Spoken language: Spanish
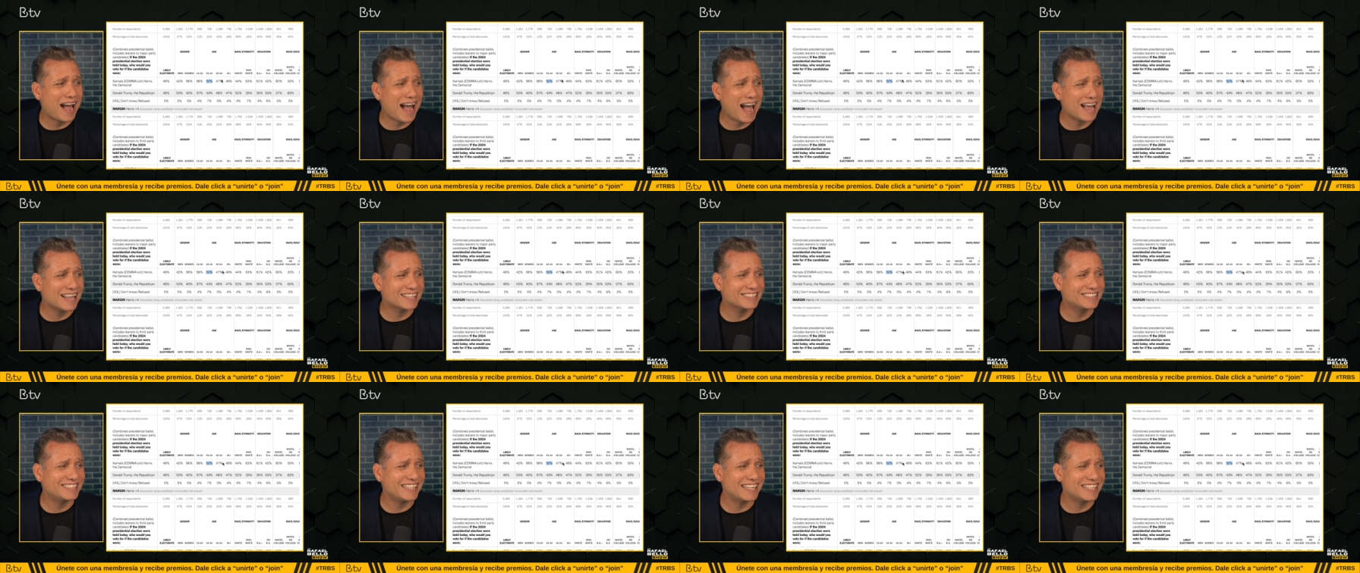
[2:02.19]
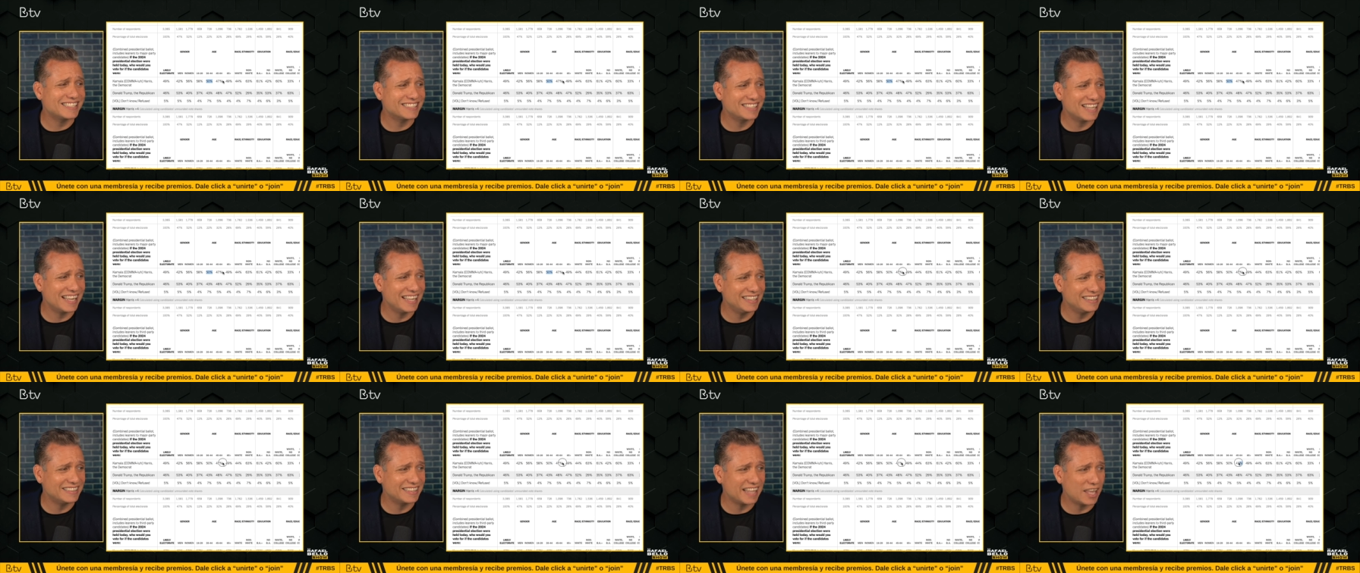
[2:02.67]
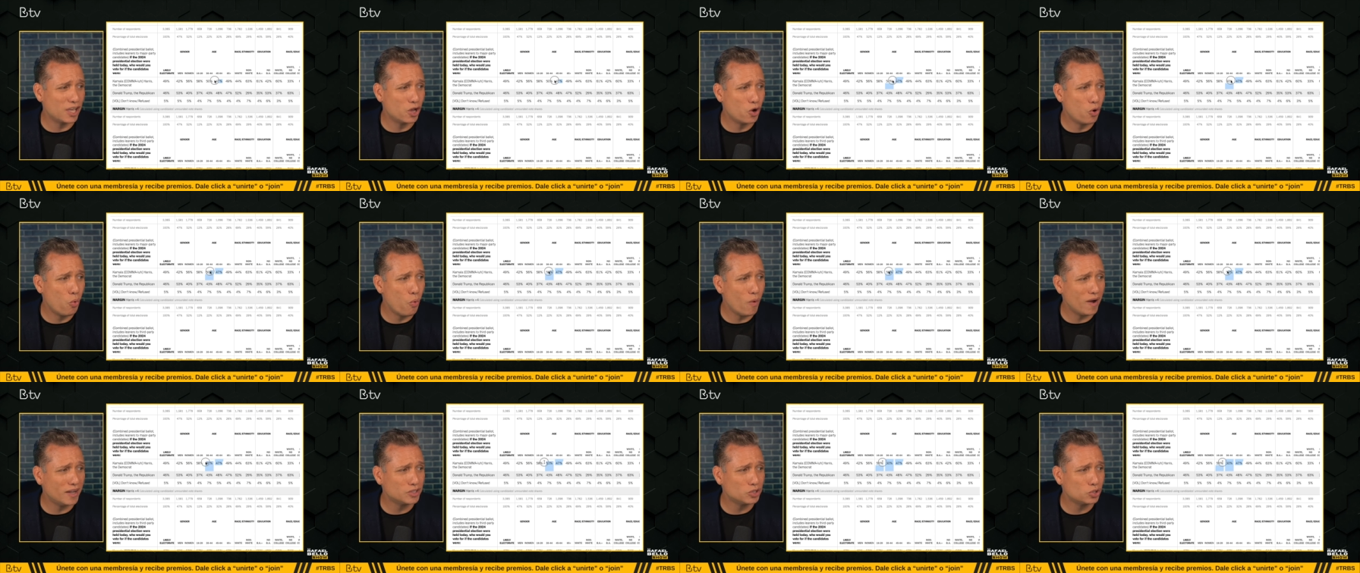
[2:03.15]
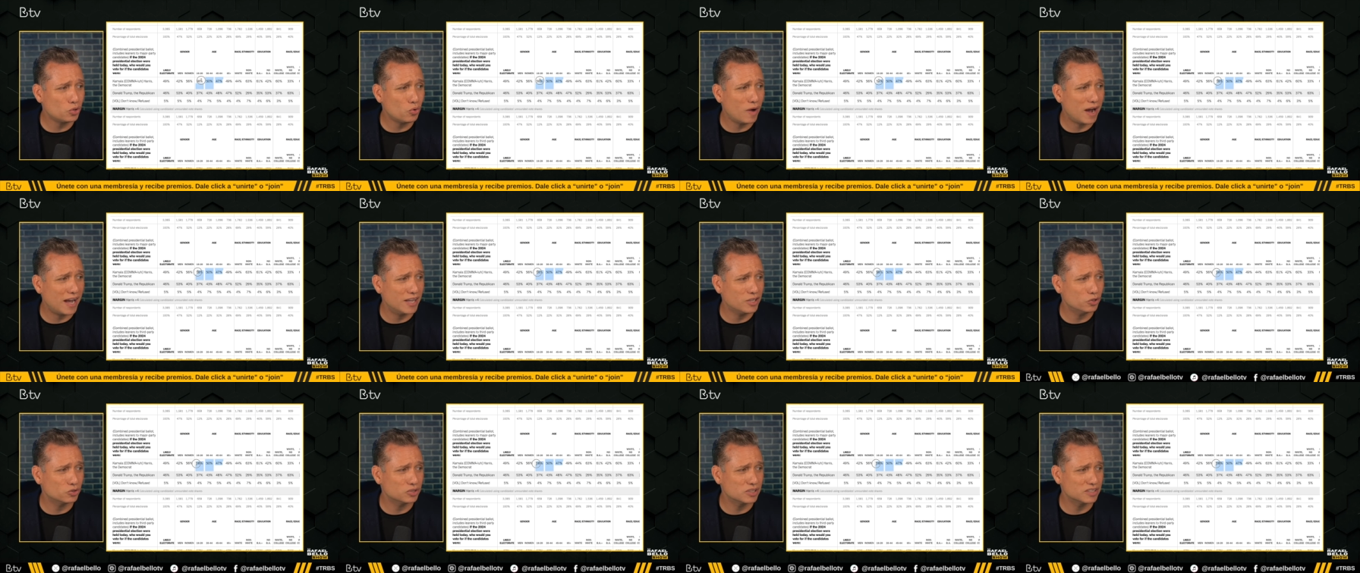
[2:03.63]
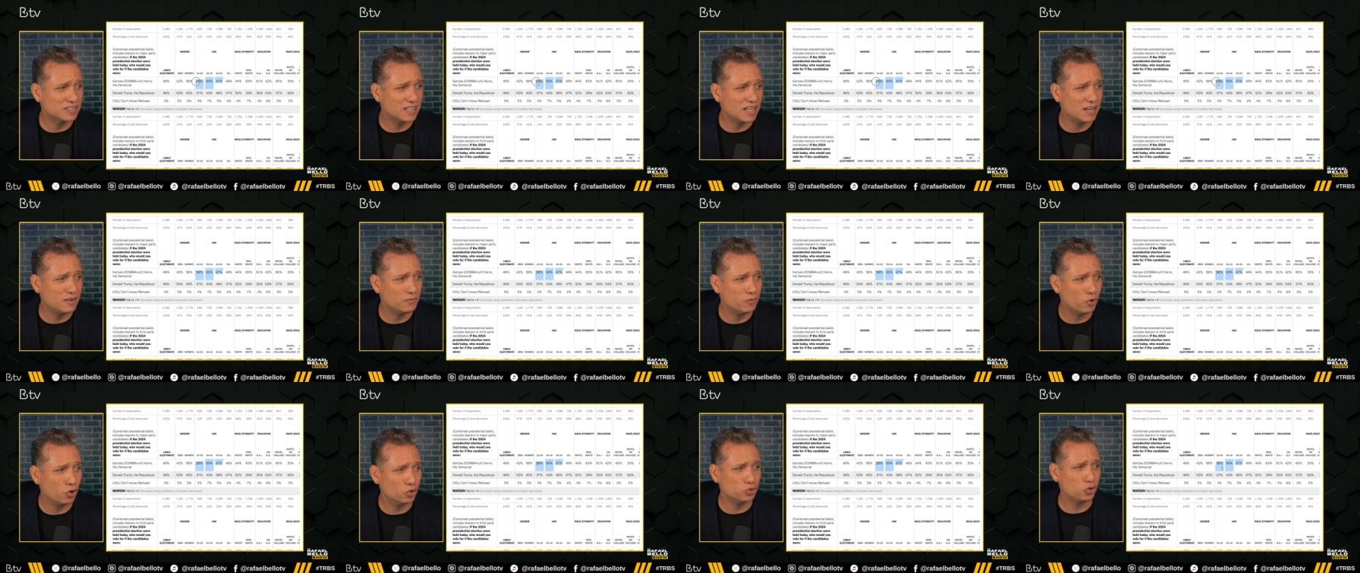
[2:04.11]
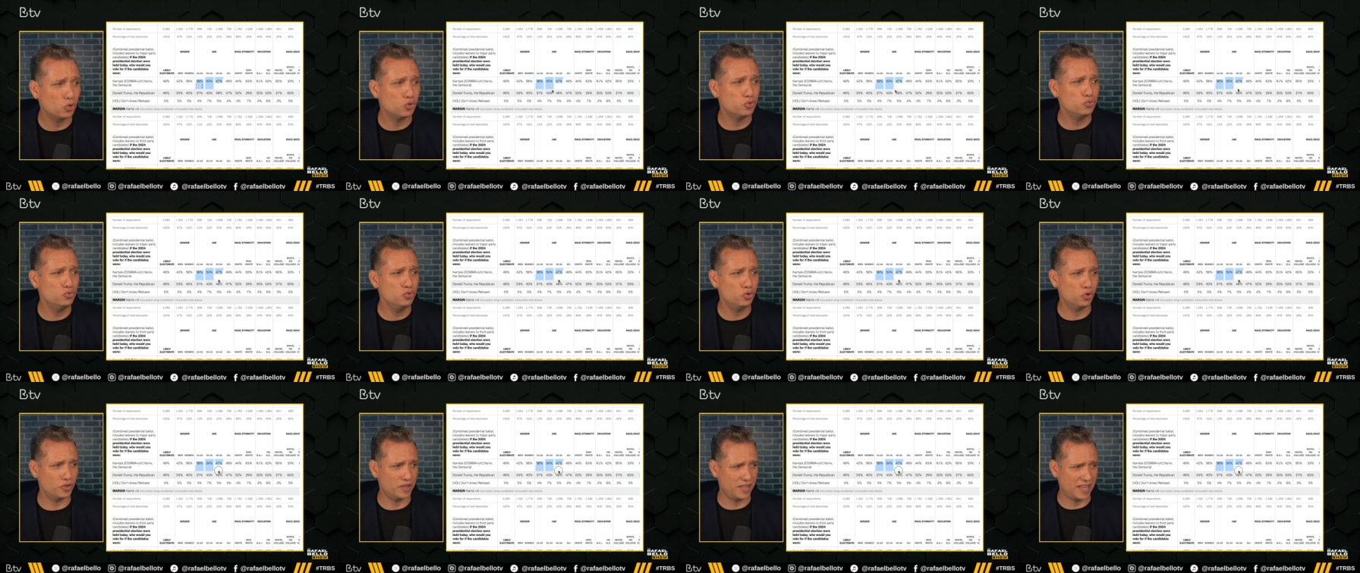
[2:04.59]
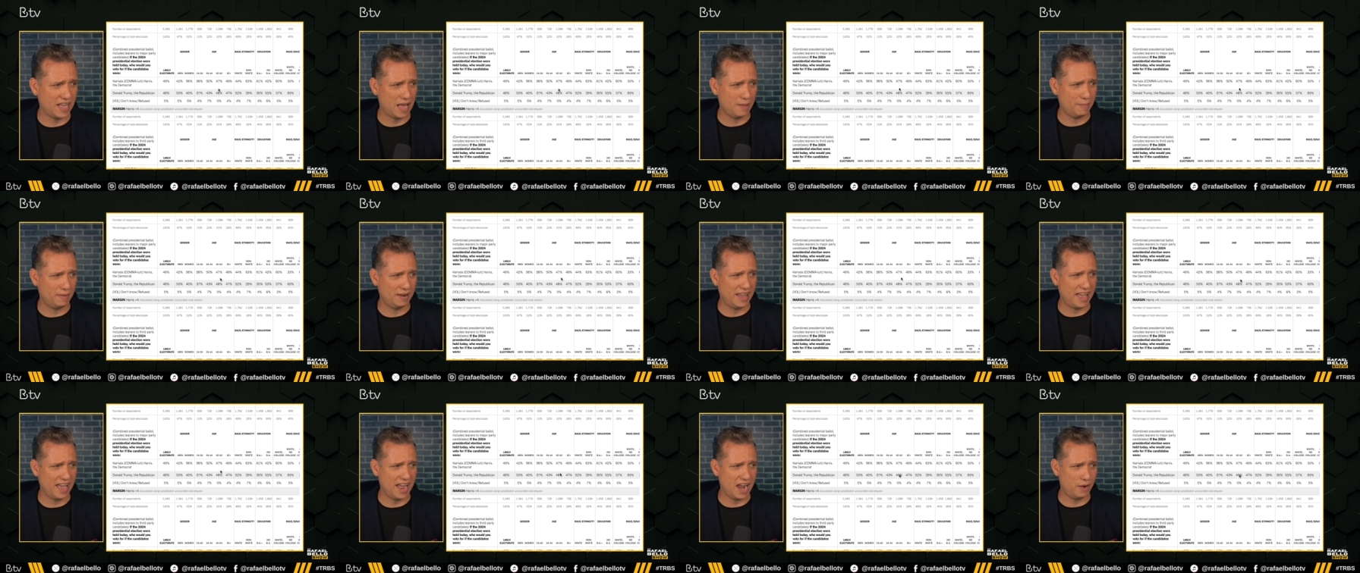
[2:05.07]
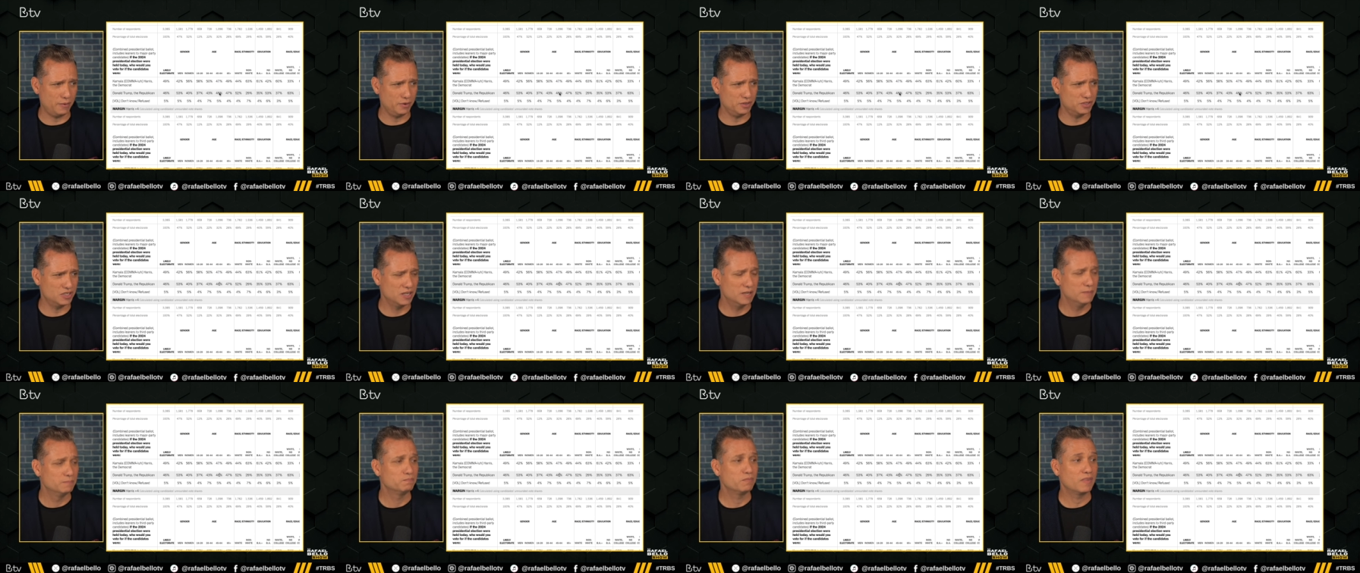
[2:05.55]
a 64 años es el voto duro de Kamala Harris.